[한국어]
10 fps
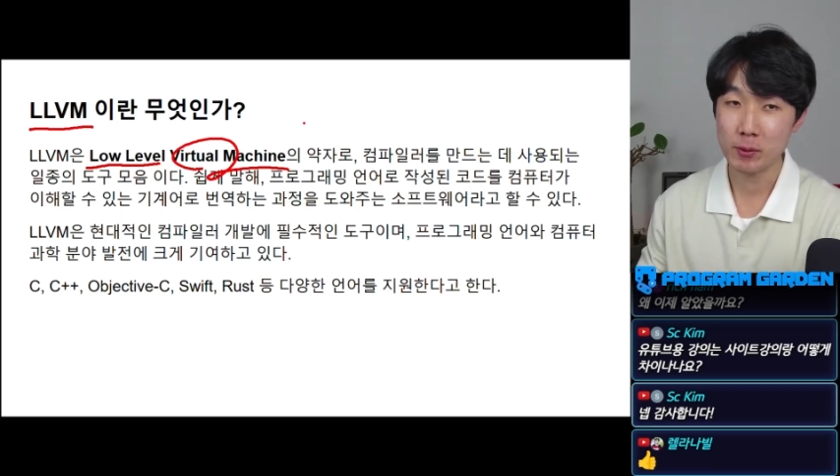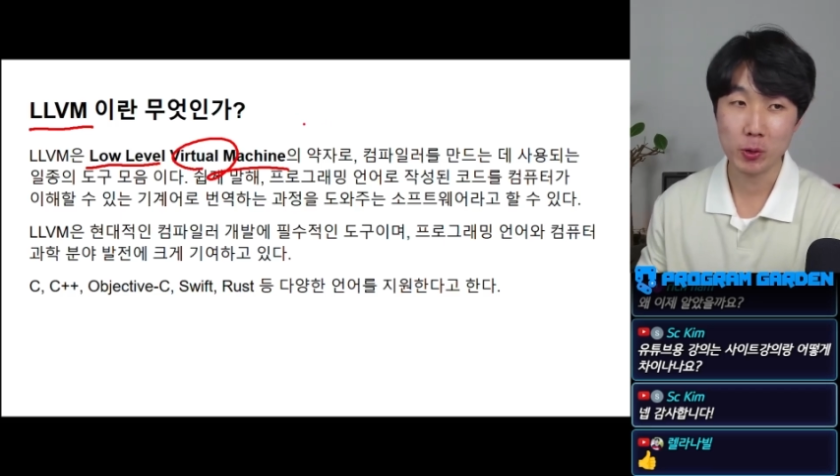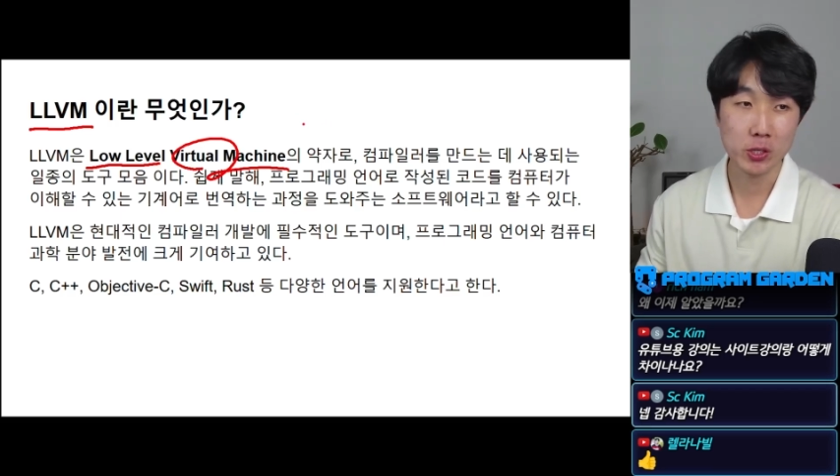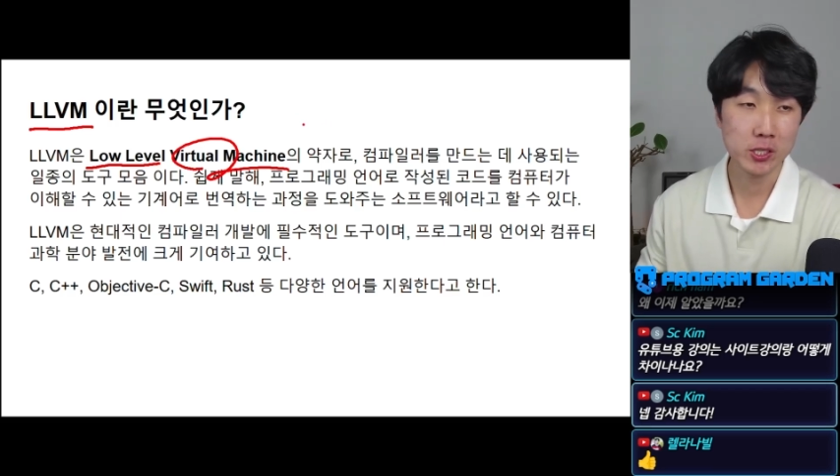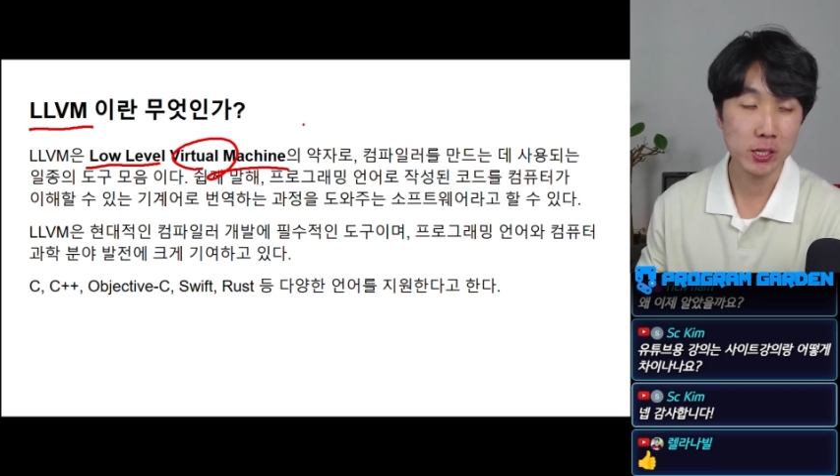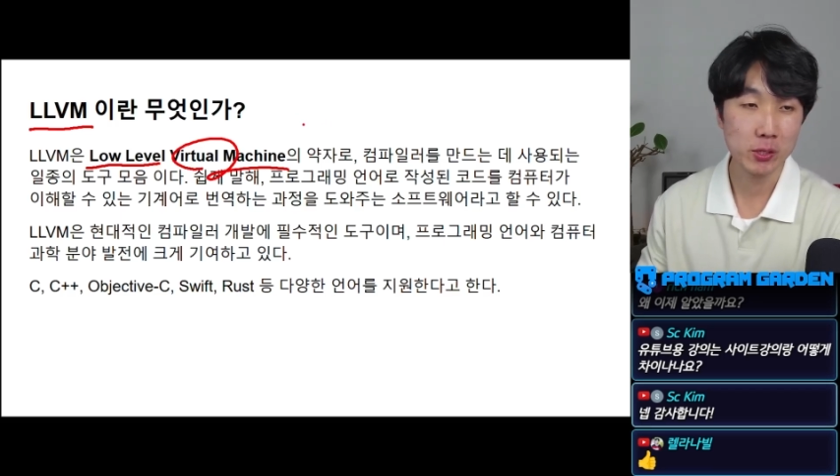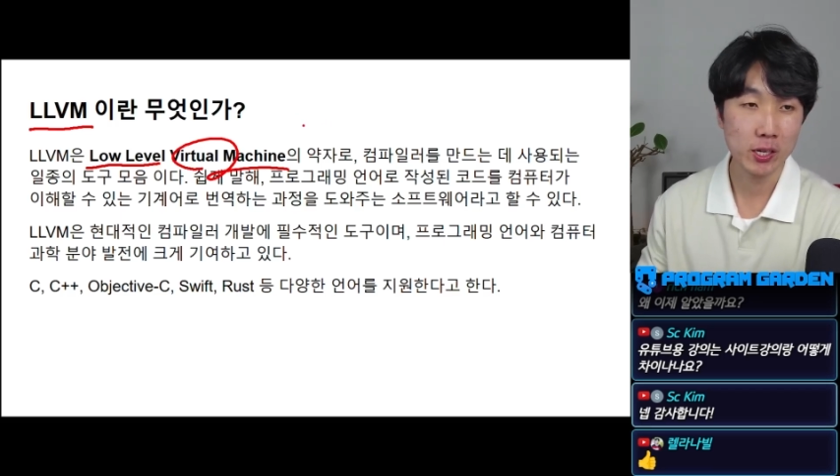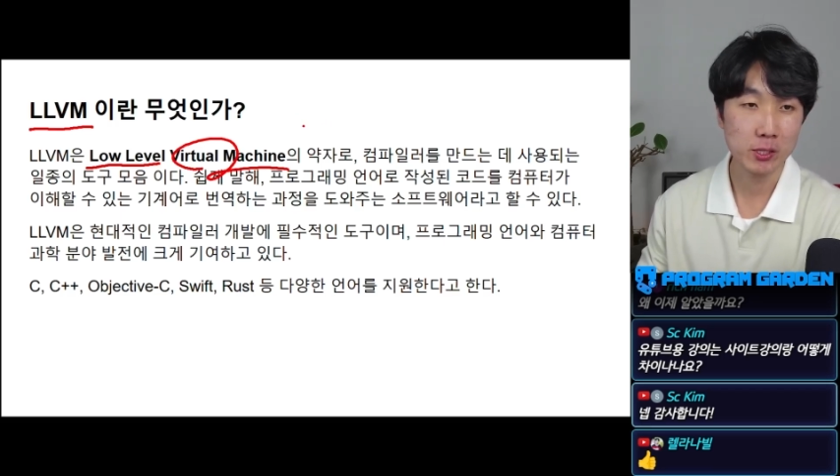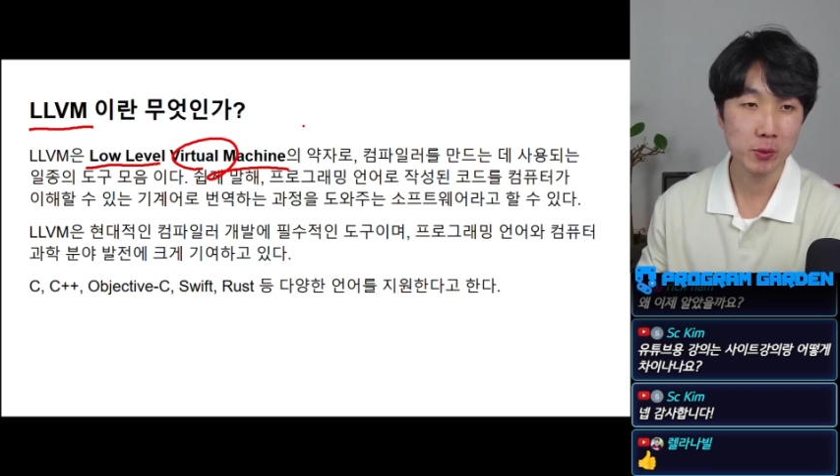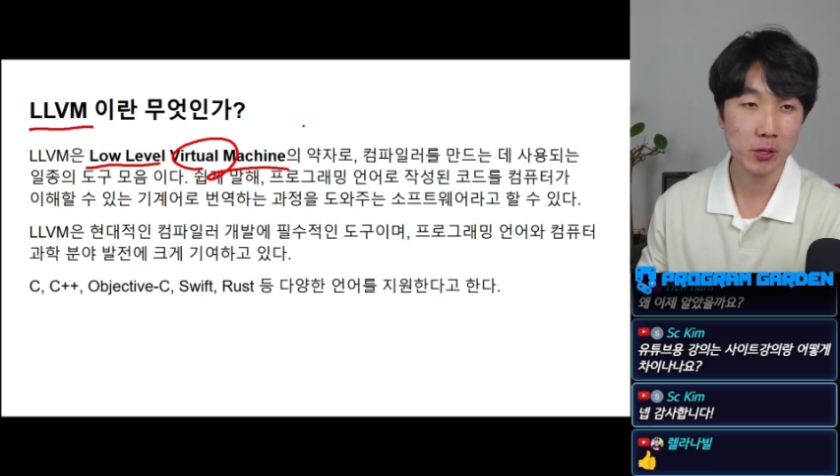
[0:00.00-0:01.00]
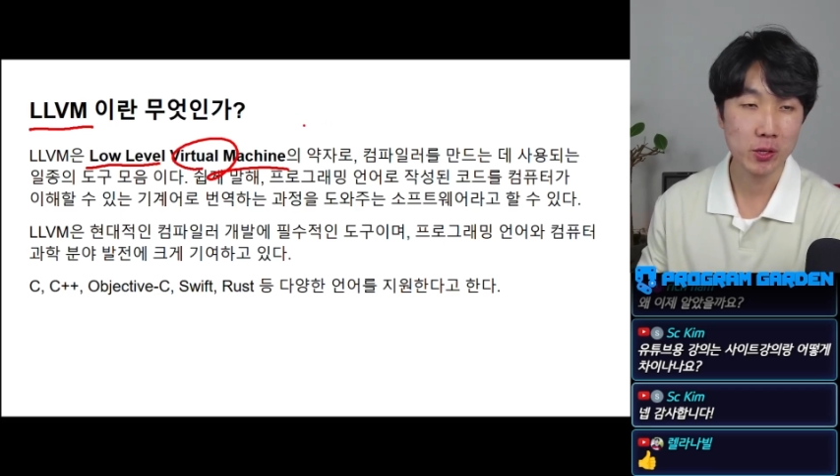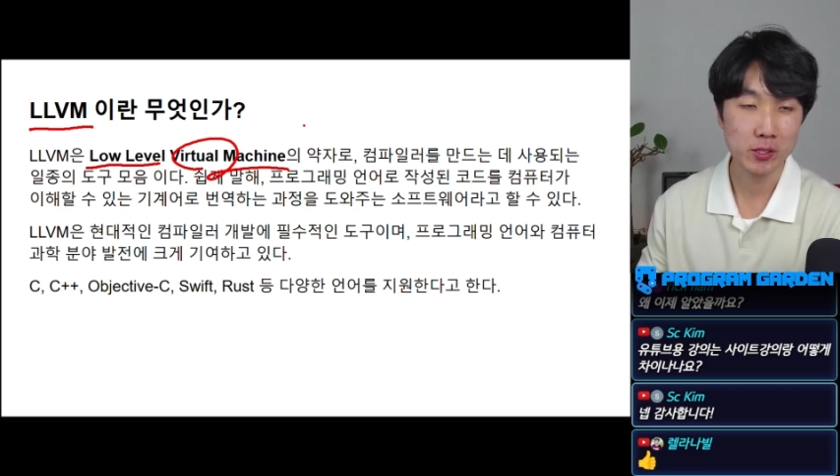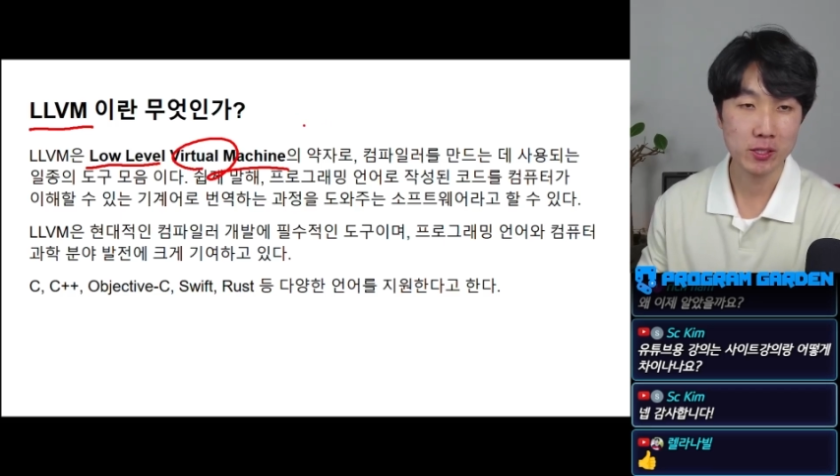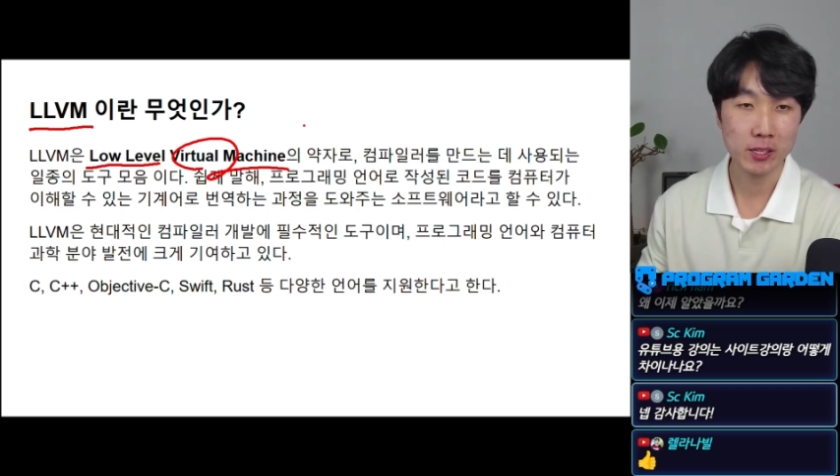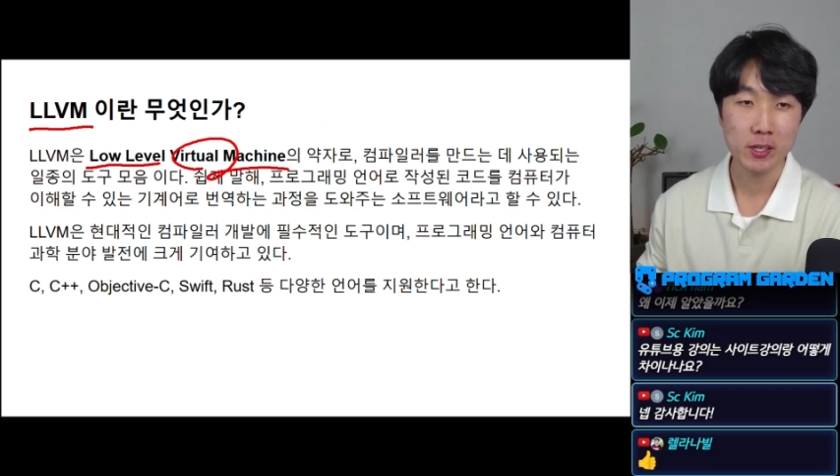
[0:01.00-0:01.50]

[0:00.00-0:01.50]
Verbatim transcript: 머신이라고 생각하시면 될 것 같은데,